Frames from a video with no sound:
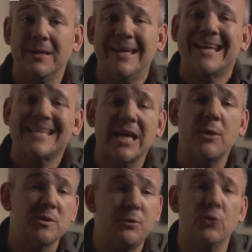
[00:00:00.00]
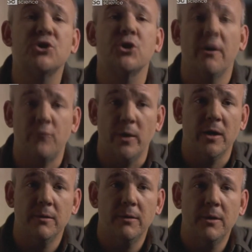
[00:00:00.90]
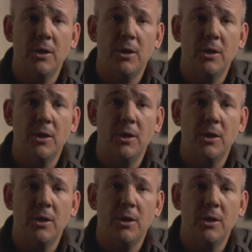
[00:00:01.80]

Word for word: Excite era un software